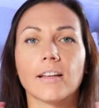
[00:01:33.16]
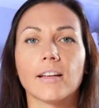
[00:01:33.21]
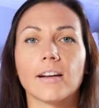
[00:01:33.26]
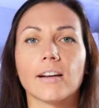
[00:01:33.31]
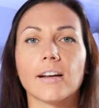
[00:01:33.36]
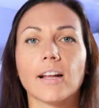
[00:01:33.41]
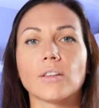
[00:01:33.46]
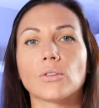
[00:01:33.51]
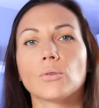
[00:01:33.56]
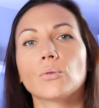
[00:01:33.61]

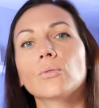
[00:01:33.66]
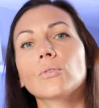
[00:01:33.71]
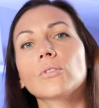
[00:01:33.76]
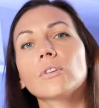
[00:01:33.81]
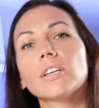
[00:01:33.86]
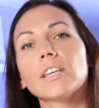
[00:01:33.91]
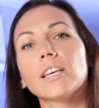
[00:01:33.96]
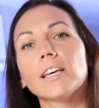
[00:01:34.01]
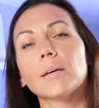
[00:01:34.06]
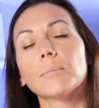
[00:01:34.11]

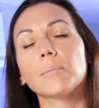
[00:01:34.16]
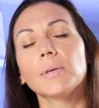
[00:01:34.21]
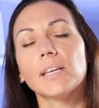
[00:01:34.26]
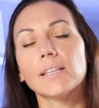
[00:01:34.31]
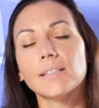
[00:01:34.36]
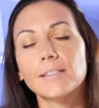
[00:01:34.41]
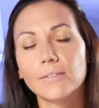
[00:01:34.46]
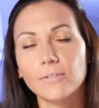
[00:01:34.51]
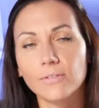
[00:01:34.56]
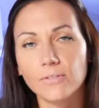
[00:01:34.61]
ratunkiem
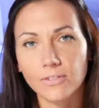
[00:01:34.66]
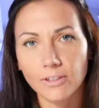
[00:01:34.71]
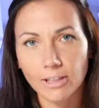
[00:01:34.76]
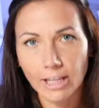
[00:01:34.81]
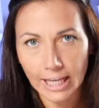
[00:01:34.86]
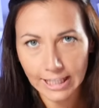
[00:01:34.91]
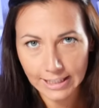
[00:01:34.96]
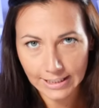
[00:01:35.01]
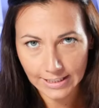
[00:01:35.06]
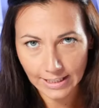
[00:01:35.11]
jest
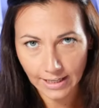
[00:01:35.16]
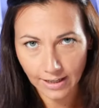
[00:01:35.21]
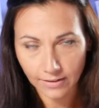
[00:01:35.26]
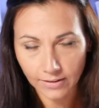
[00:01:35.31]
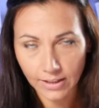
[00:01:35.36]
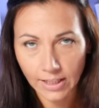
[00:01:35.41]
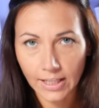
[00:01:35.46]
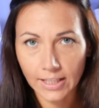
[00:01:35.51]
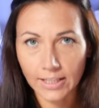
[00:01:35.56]
wiedza.